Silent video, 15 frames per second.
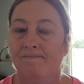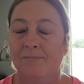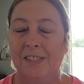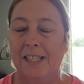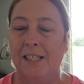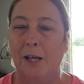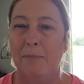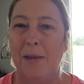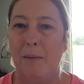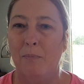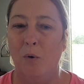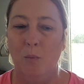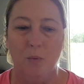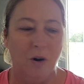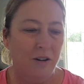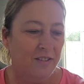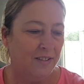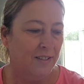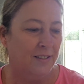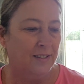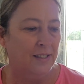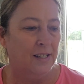C'est très bien pour moi.
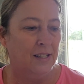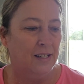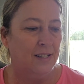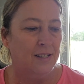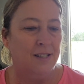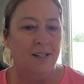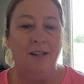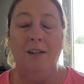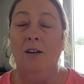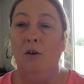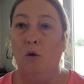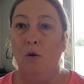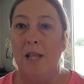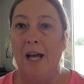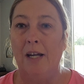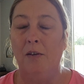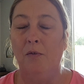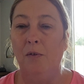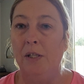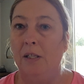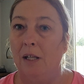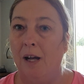On arrive
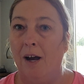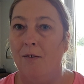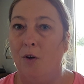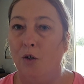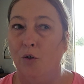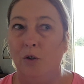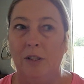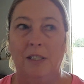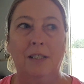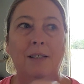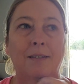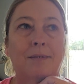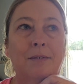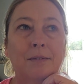vite à vendredi.